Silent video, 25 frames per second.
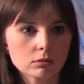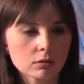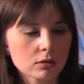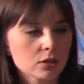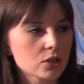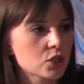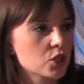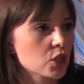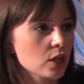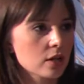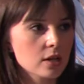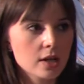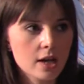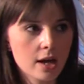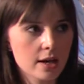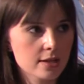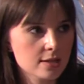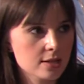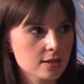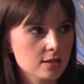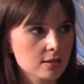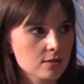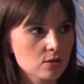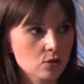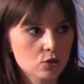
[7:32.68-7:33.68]
gdzie
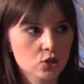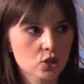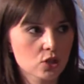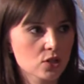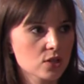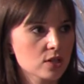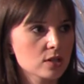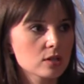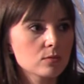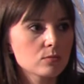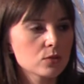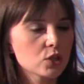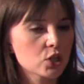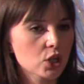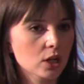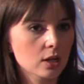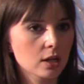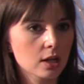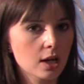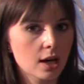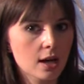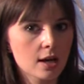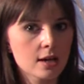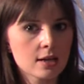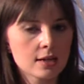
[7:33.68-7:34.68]
jest, co się z nim
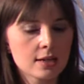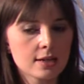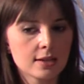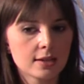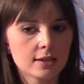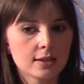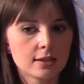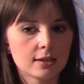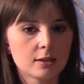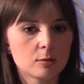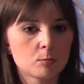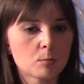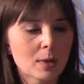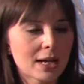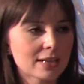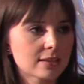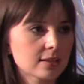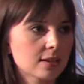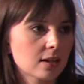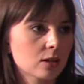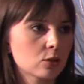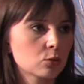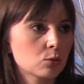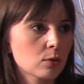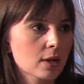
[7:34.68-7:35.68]
dzieje
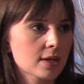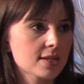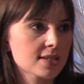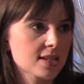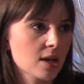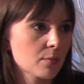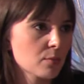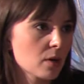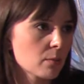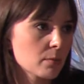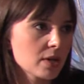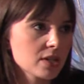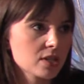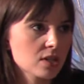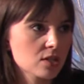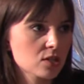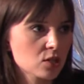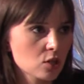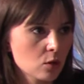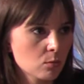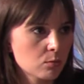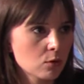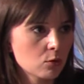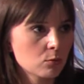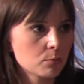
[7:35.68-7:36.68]
matka, która sama ma ze
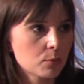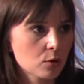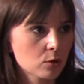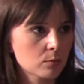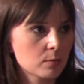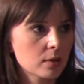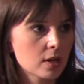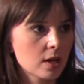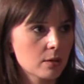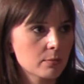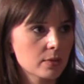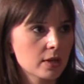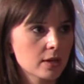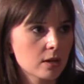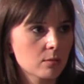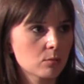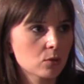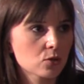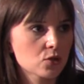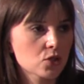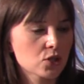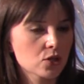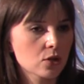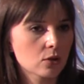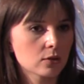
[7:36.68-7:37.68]
sobą problemy
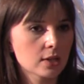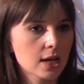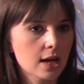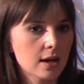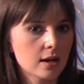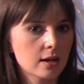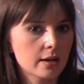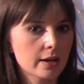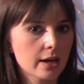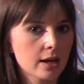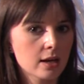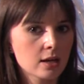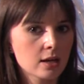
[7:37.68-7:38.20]
emocjonalne,